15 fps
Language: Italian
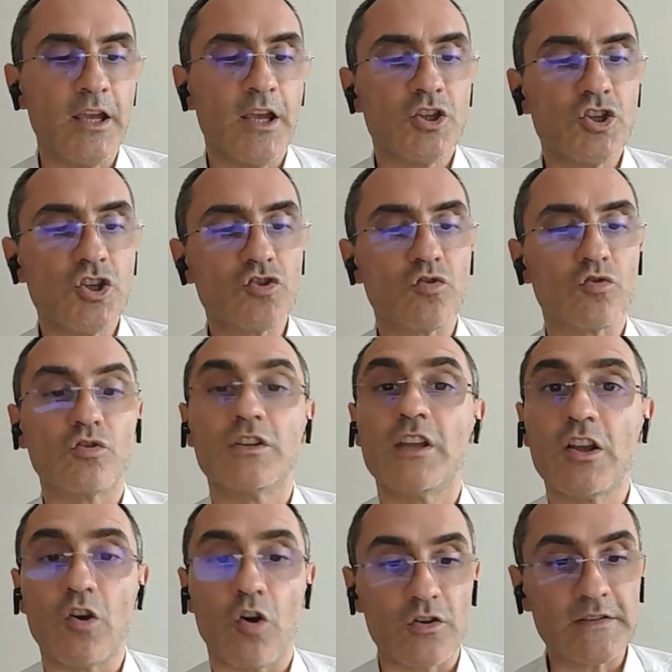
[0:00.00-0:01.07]
ci sono dei
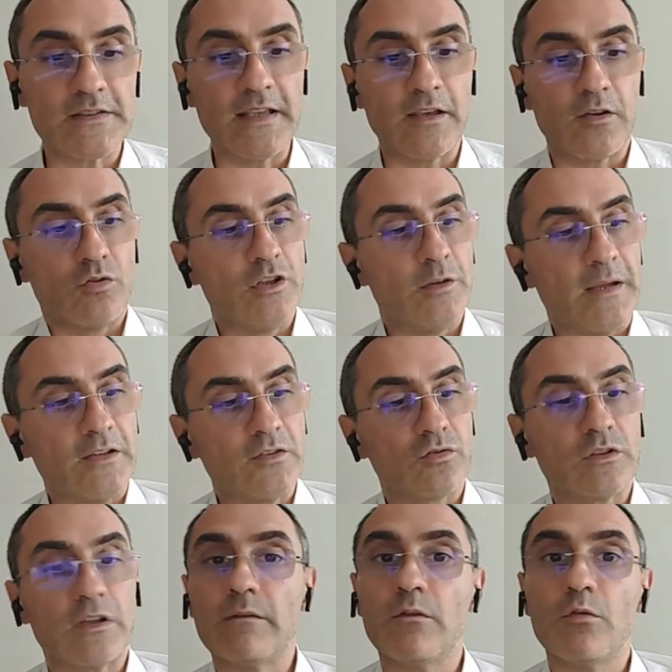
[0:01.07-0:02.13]
costi che non dipendono
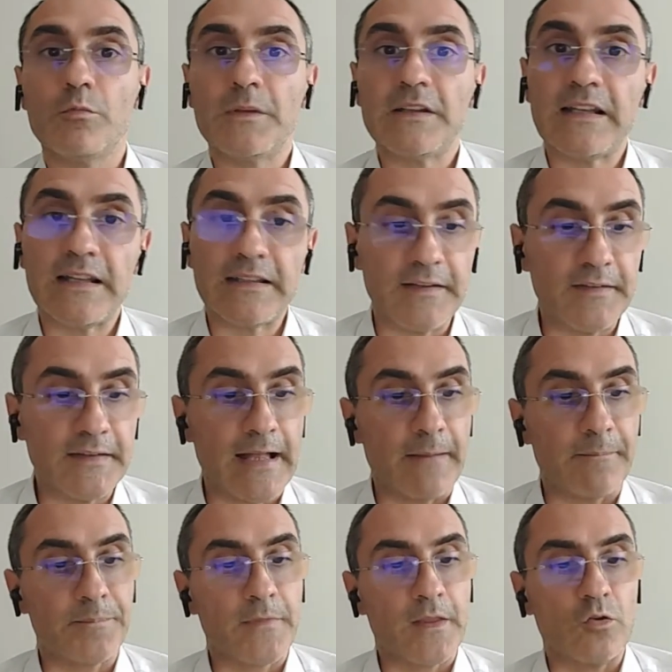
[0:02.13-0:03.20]
dal volume
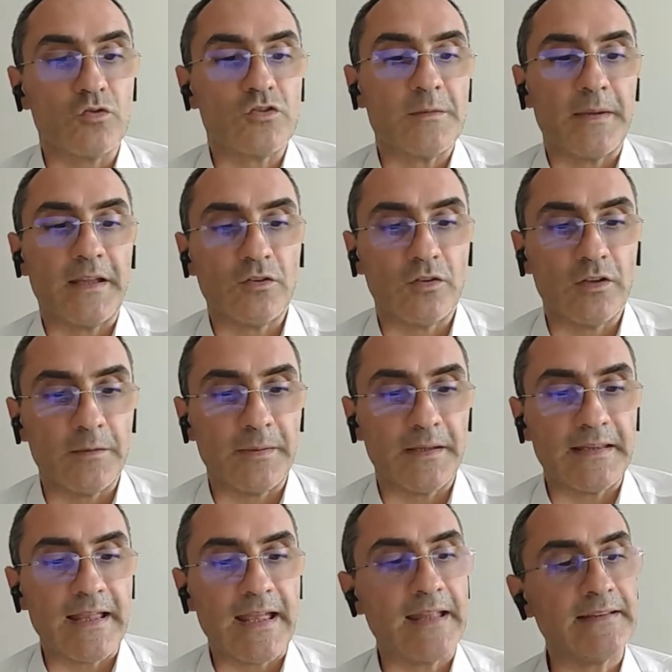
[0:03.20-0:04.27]
dell'attività. Lo stipendio dei
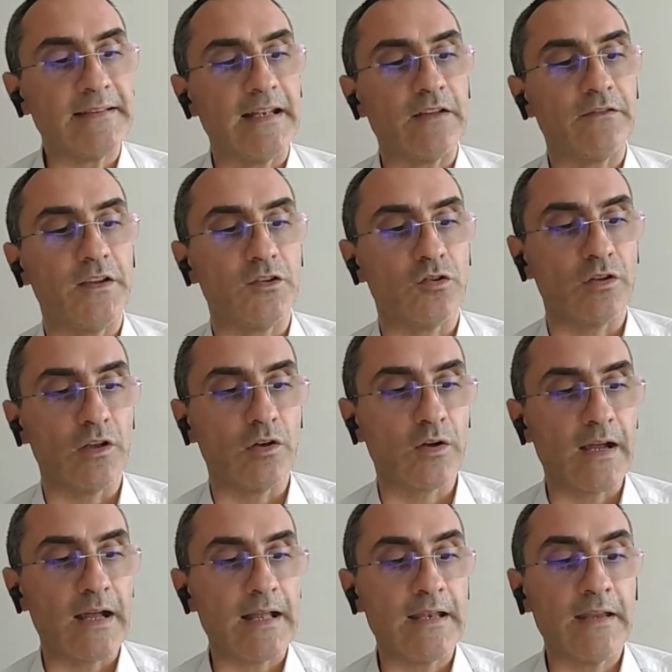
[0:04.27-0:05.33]
dipendenti, l'affitto dei
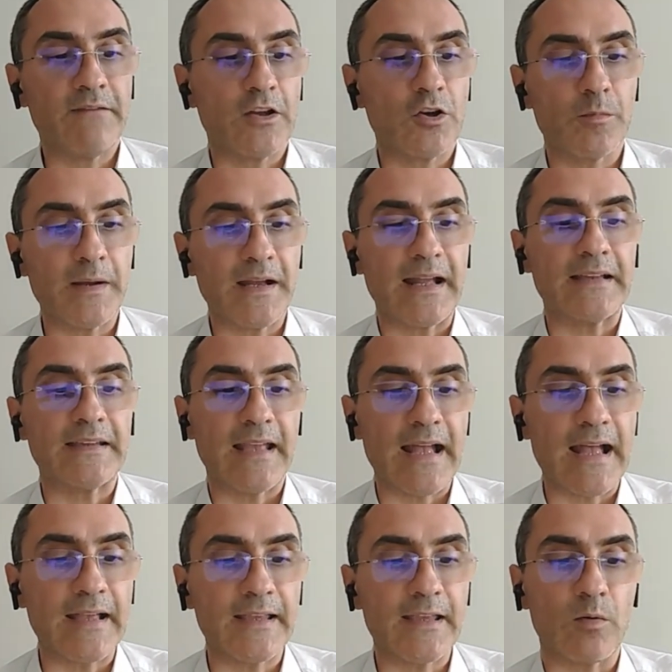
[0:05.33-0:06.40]
locali vanno pagati
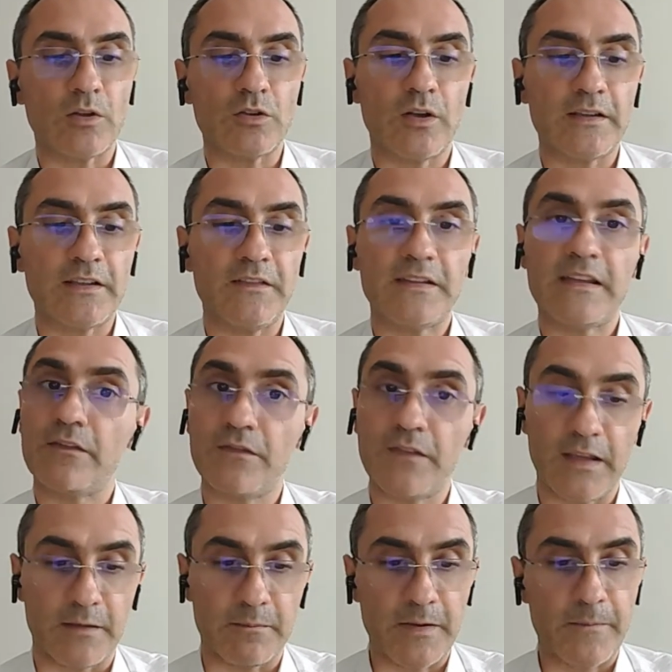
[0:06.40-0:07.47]
anche quando l'attività è
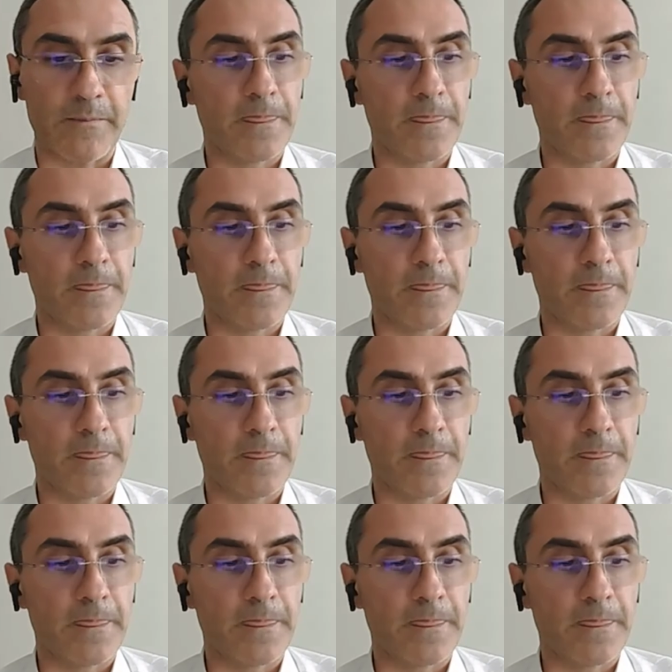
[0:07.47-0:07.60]
ferma.